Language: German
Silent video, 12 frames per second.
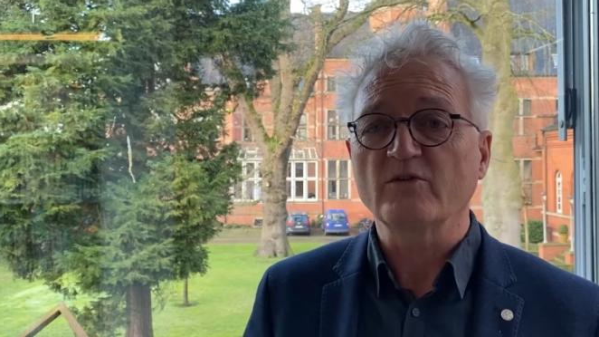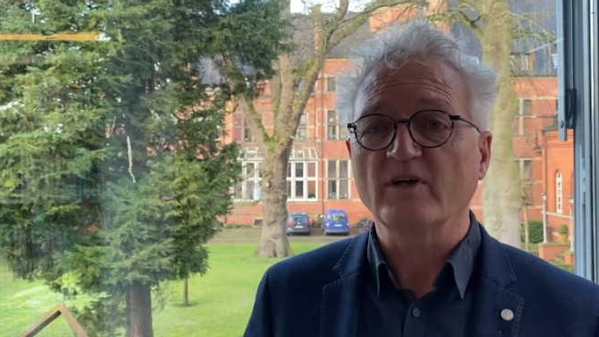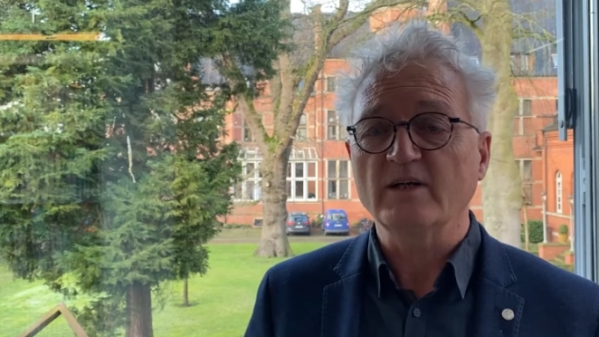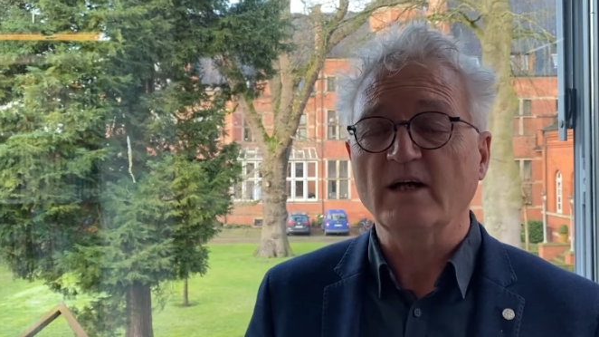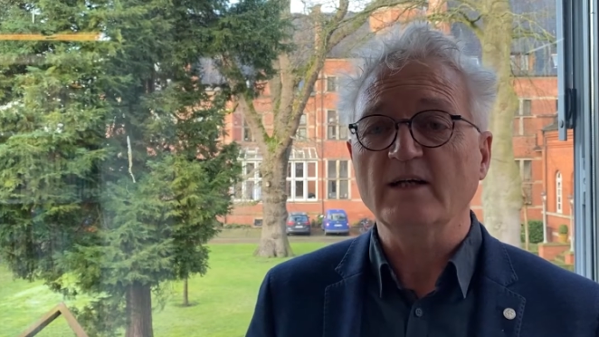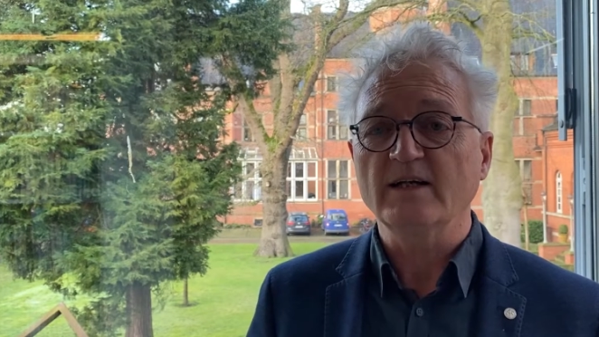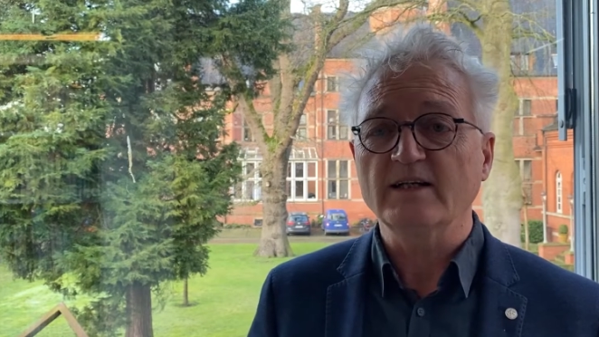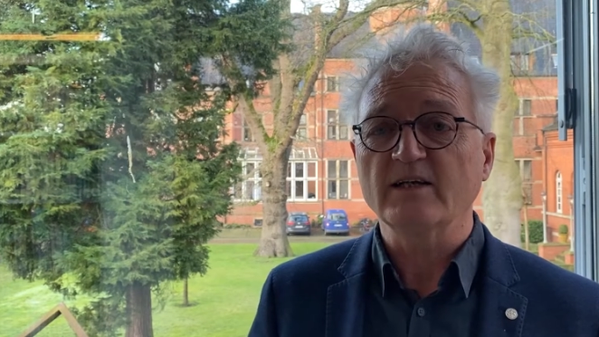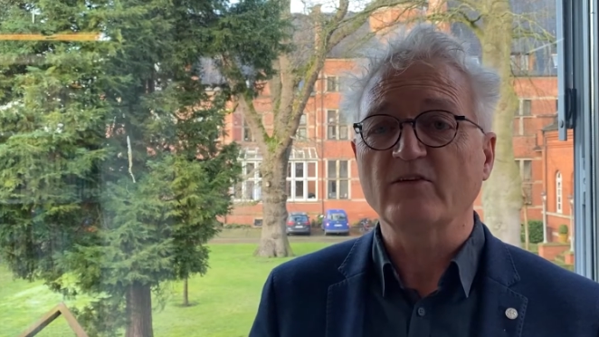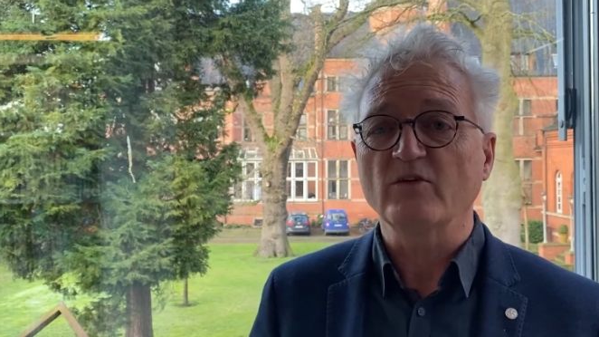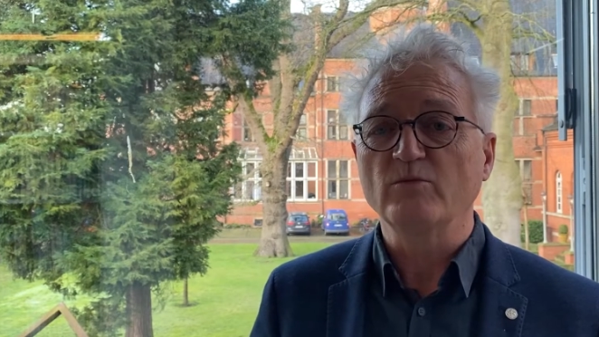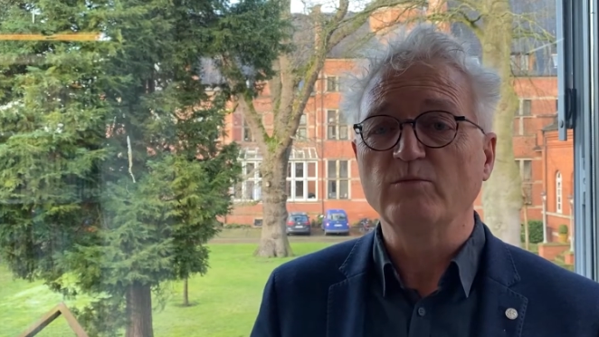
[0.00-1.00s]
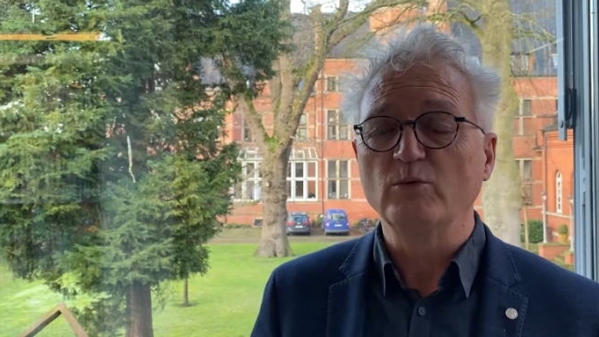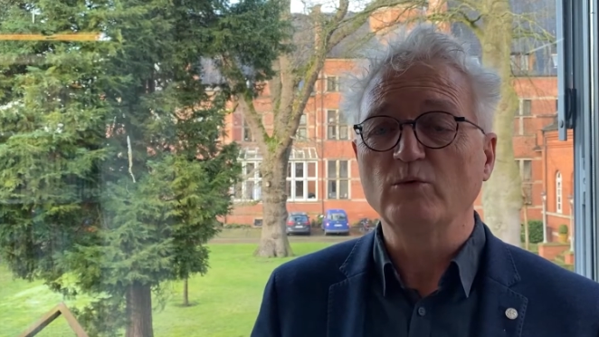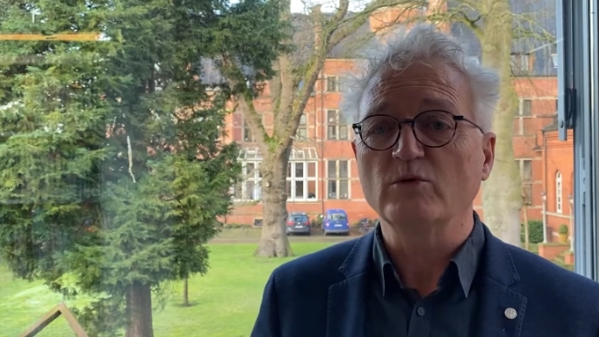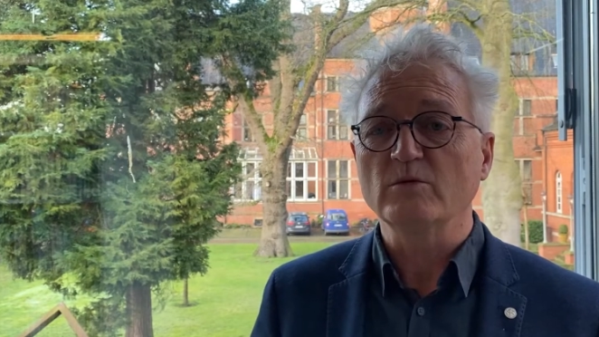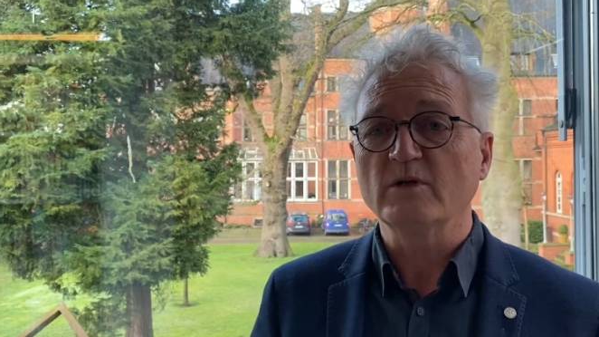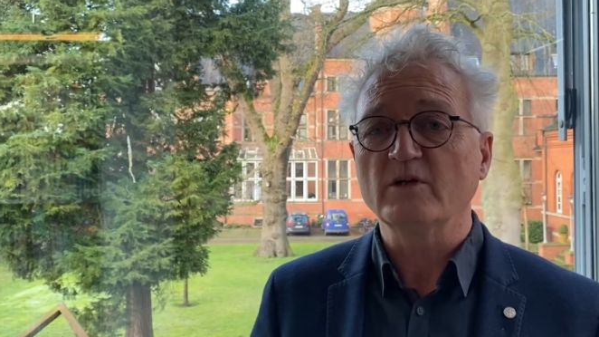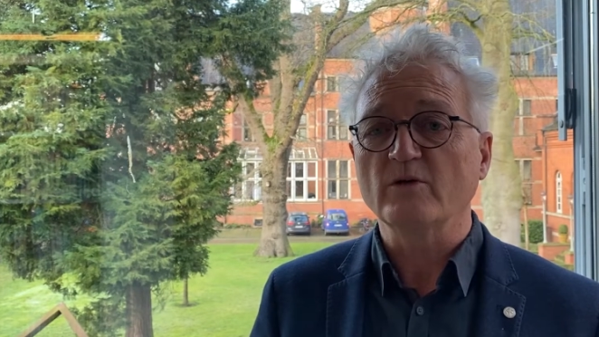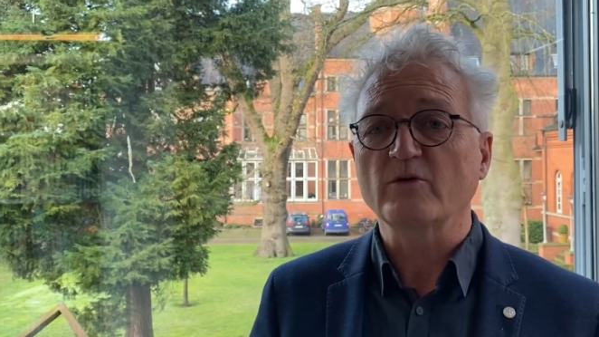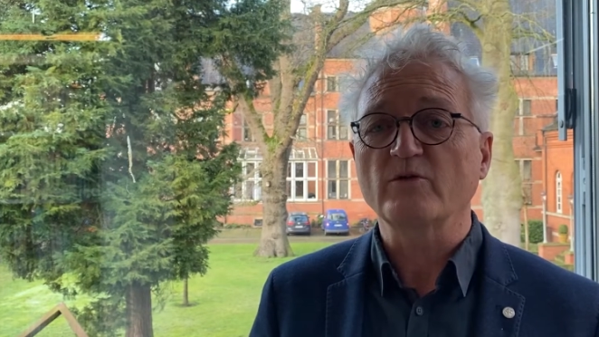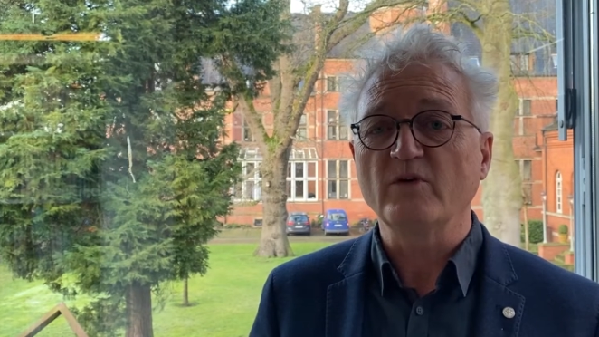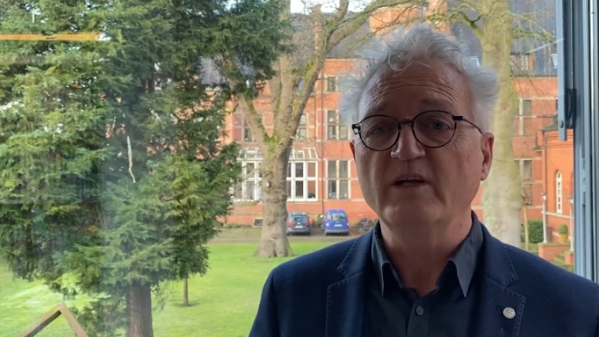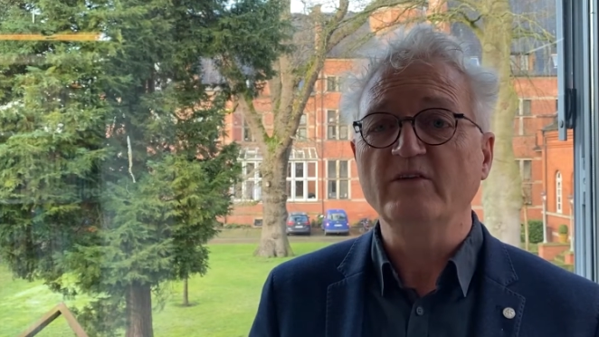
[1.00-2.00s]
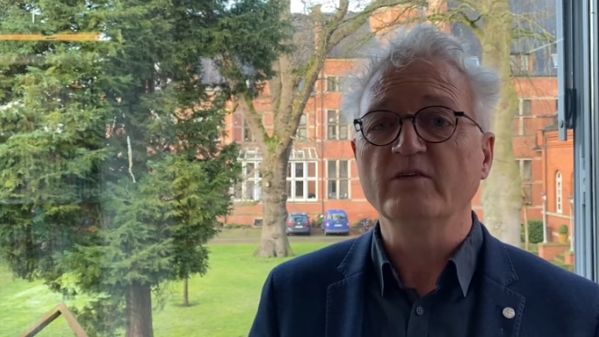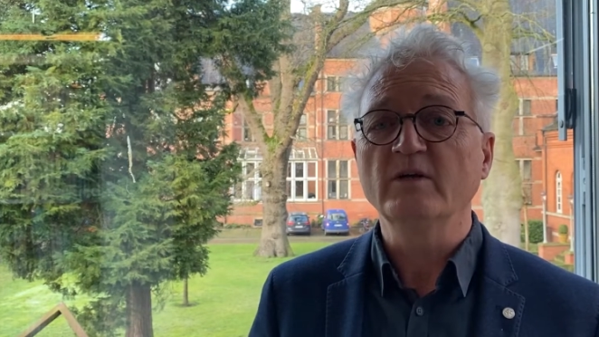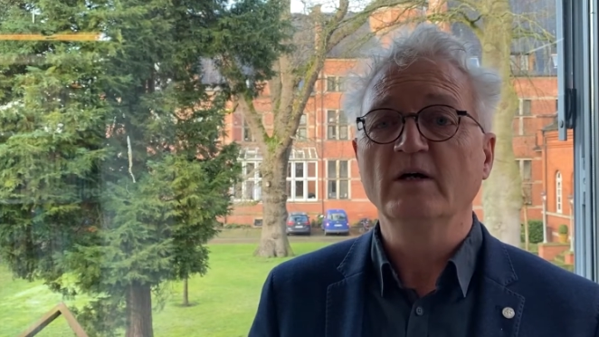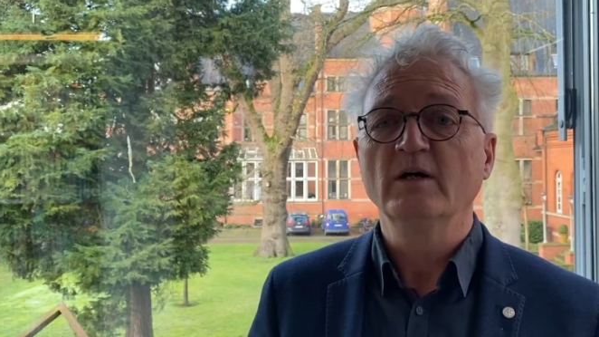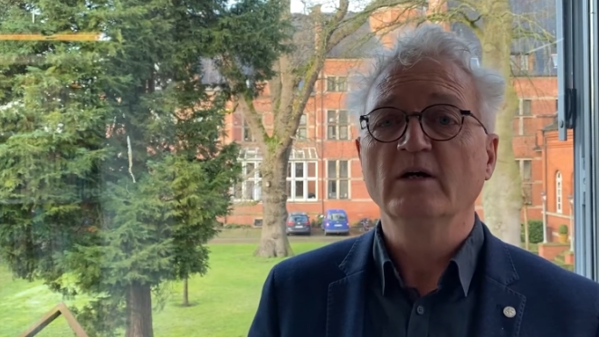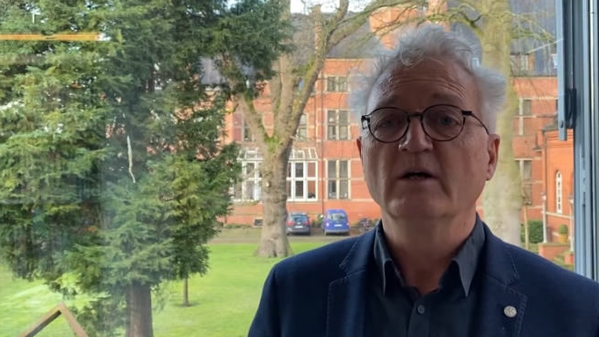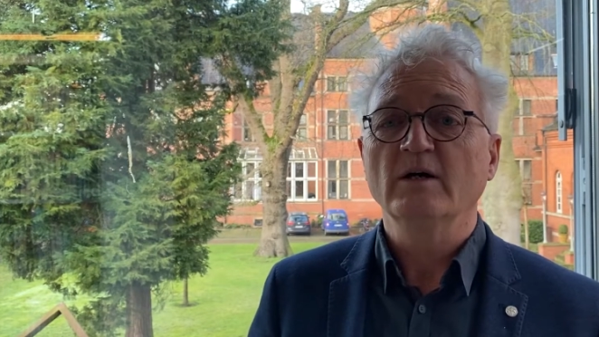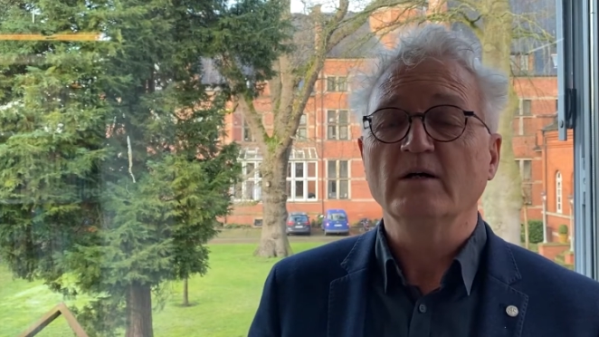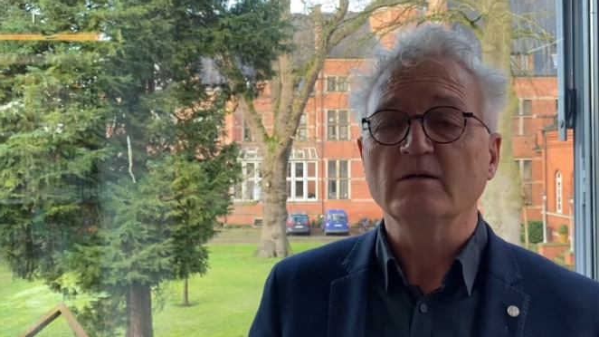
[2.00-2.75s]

sein allererstes Buch über die Ostfriesen äh,